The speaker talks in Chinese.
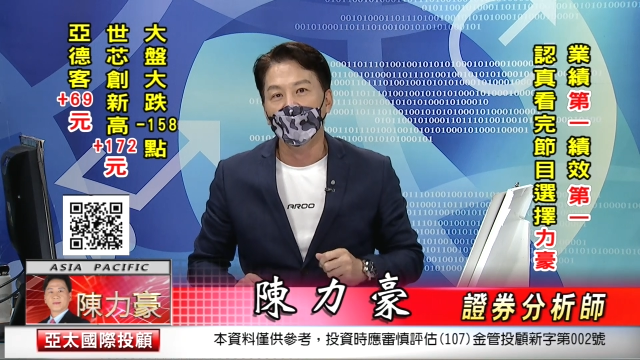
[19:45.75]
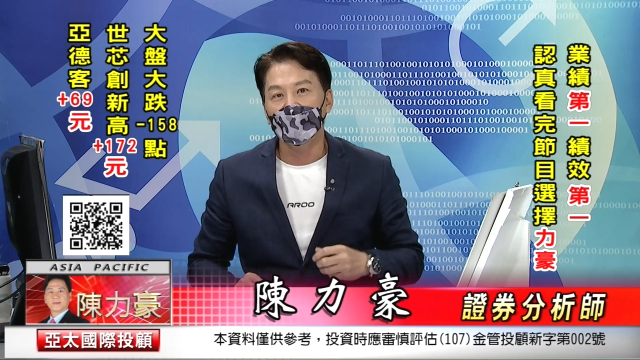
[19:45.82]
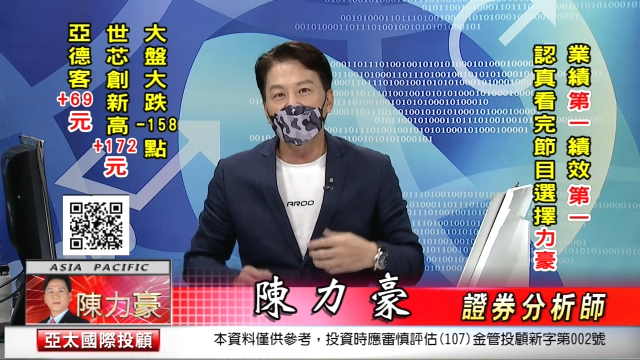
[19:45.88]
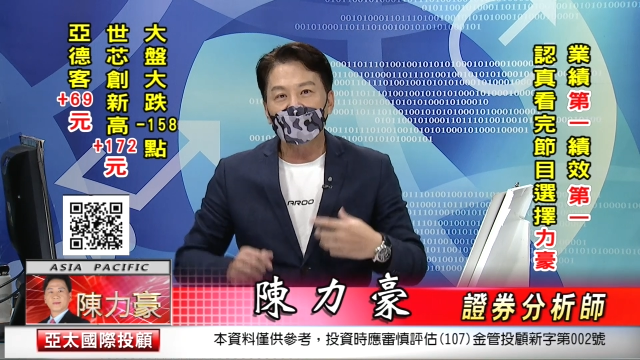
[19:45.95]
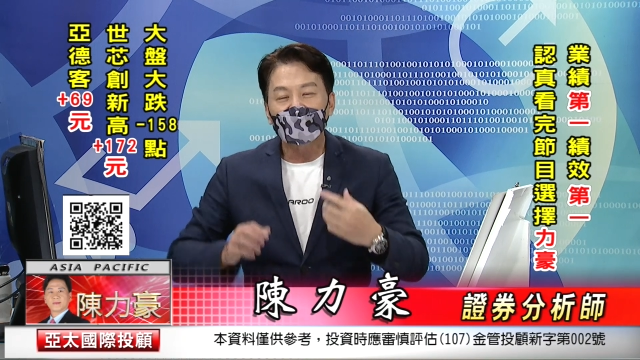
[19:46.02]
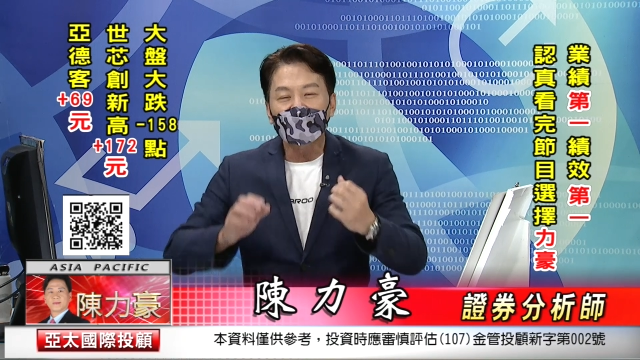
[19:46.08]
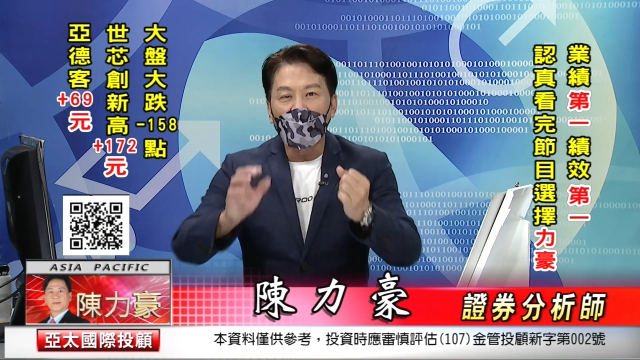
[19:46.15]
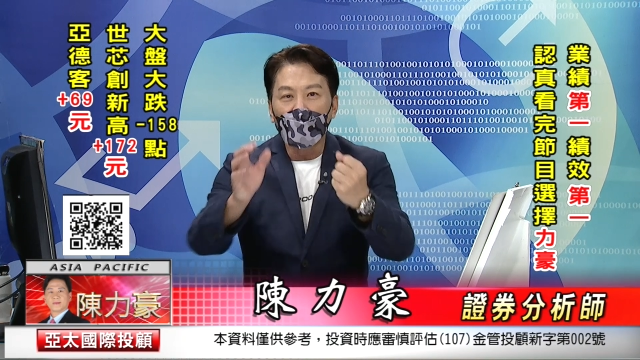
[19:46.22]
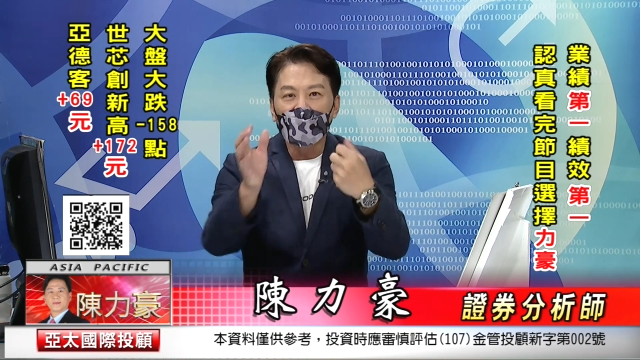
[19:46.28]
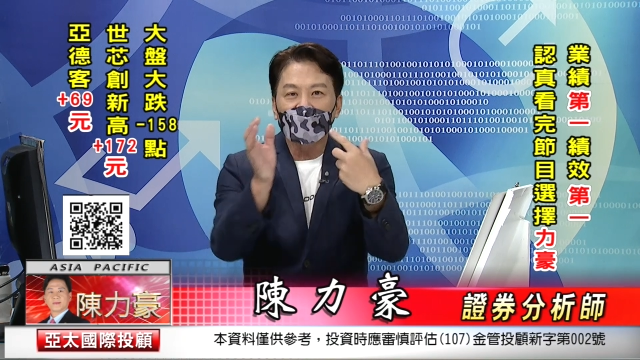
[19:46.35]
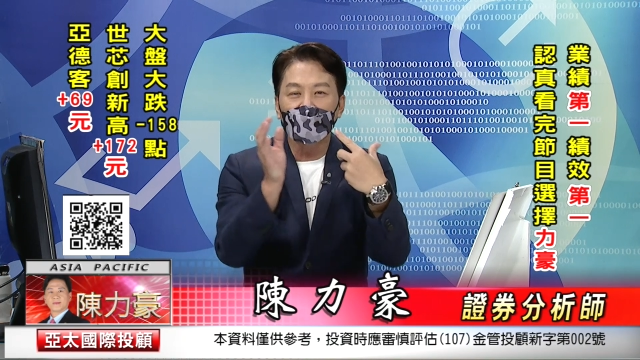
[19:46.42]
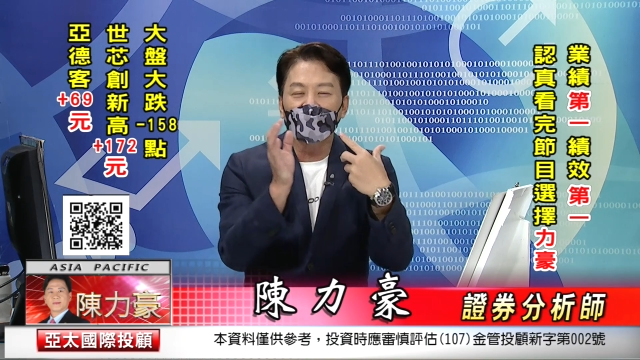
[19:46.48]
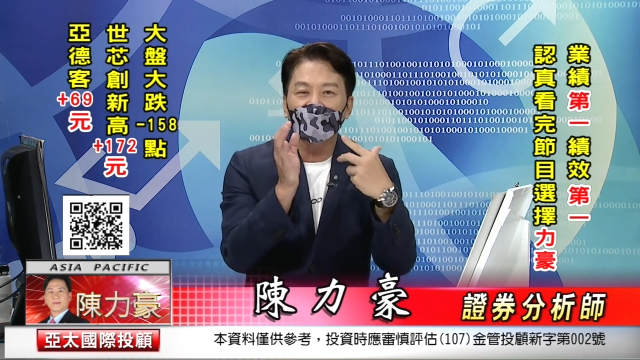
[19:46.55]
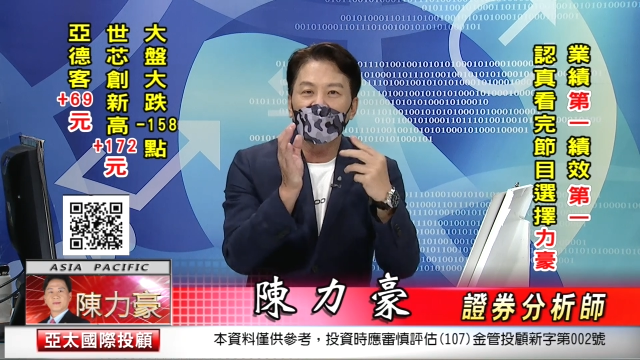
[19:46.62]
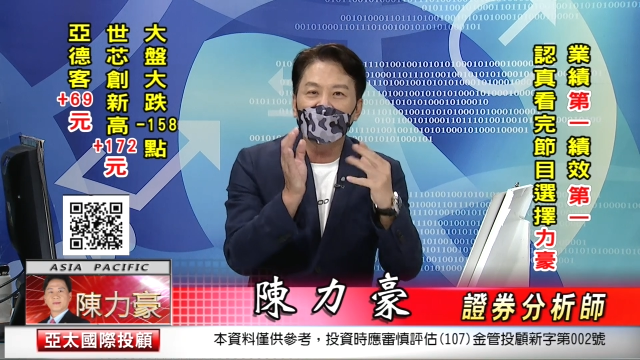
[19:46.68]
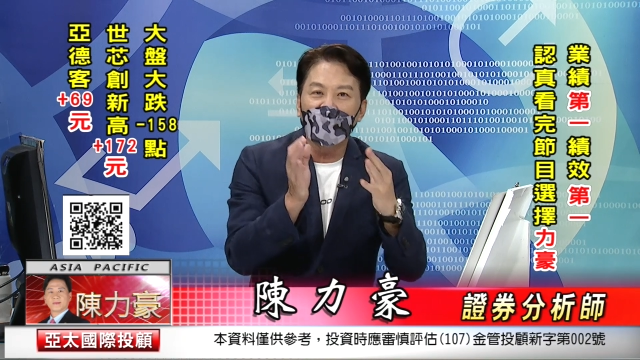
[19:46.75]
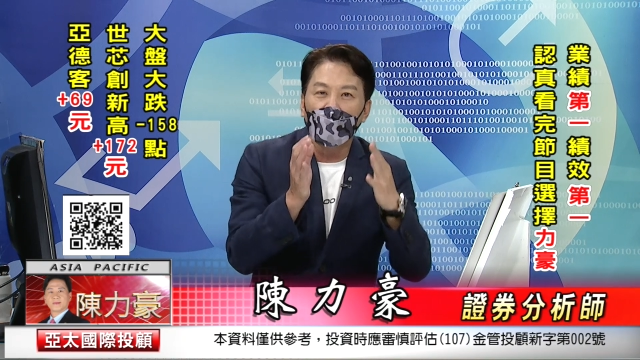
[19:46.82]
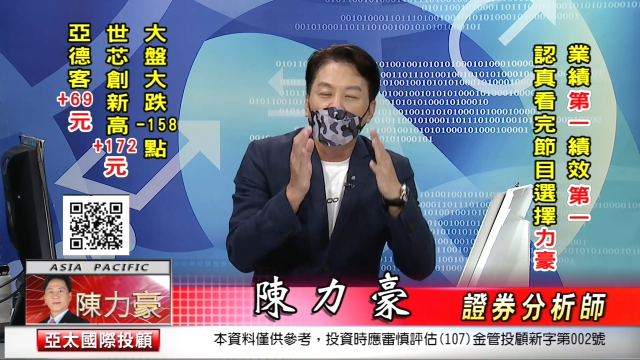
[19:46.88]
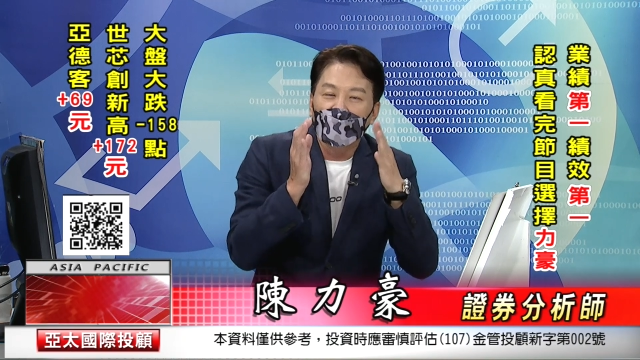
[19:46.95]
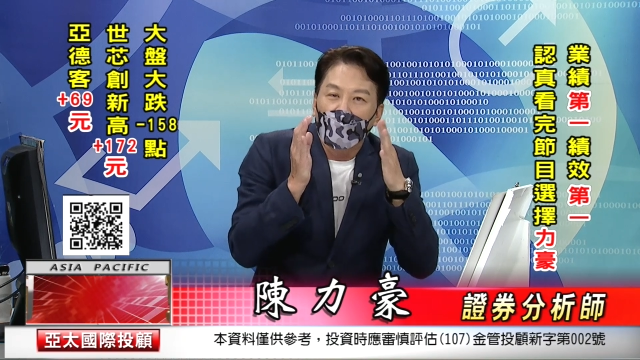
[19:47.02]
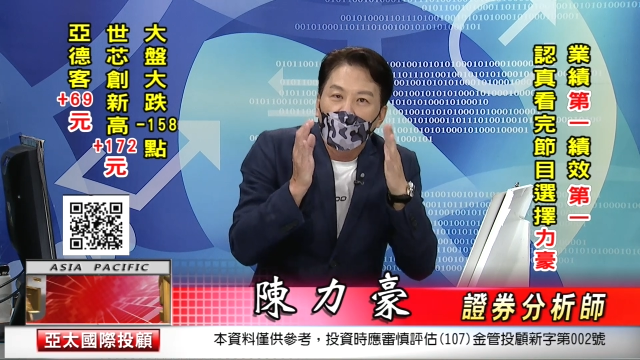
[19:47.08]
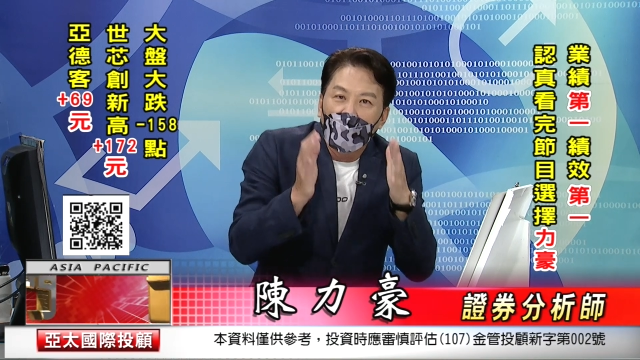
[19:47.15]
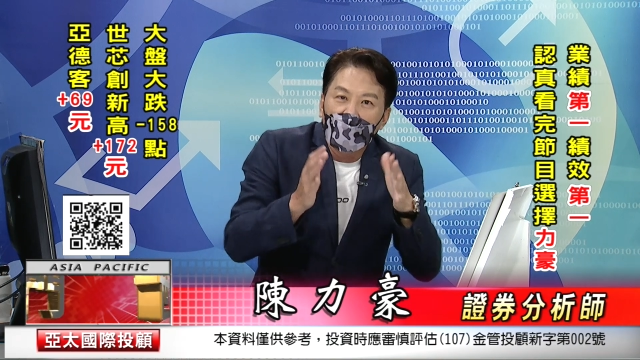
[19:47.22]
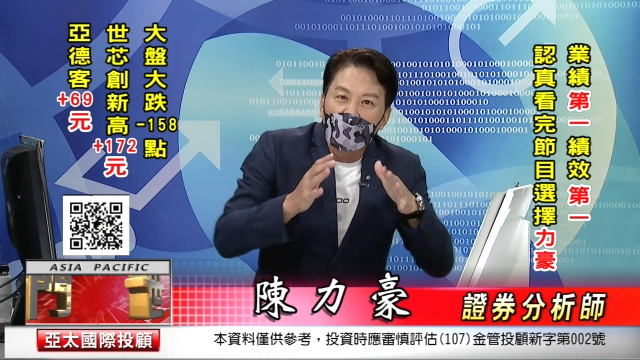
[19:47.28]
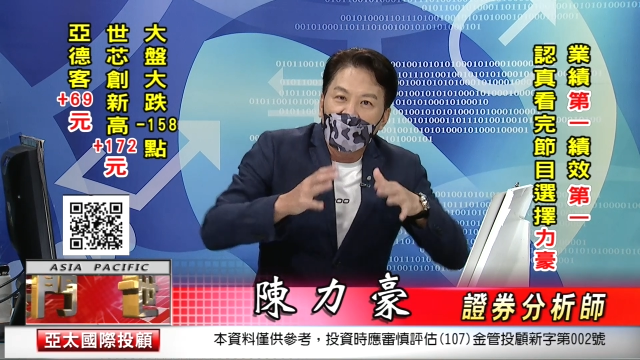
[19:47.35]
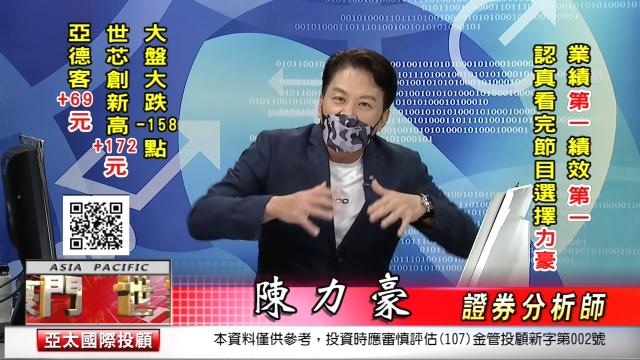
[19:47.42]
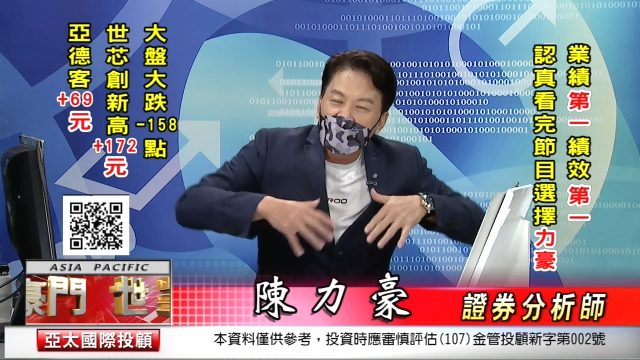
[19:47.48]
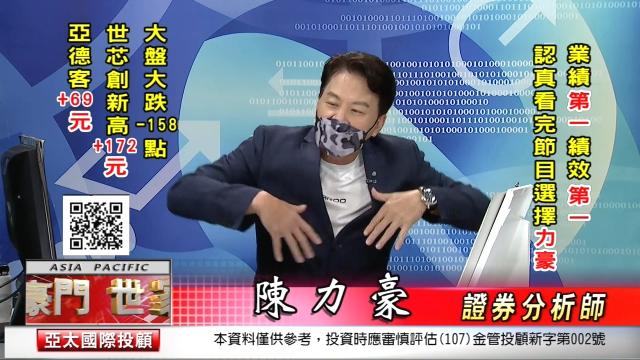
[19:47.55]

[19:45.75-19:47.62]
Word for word: 你知道为什么现在我的会员